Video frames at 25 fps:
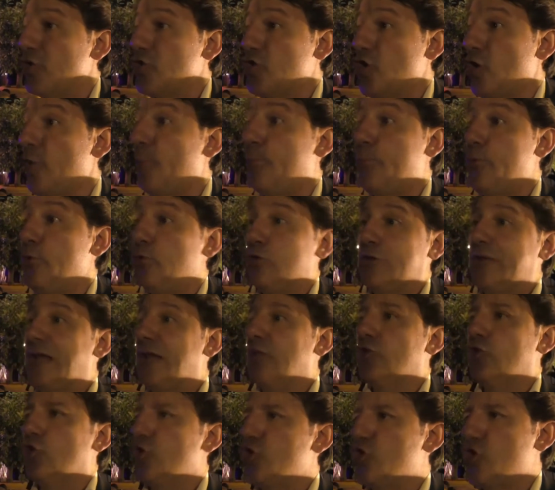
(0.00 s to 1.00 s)
sono più
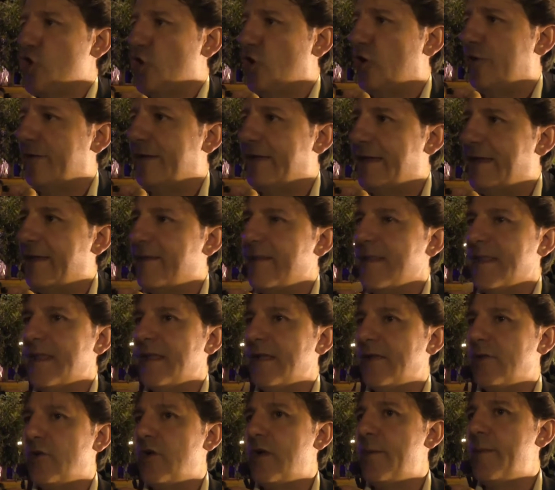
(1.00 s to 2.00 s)
tanto giovani.
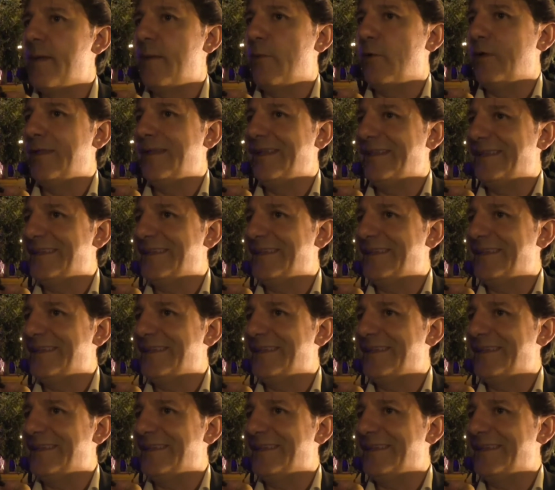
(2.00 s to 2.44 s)
Noi abbiamo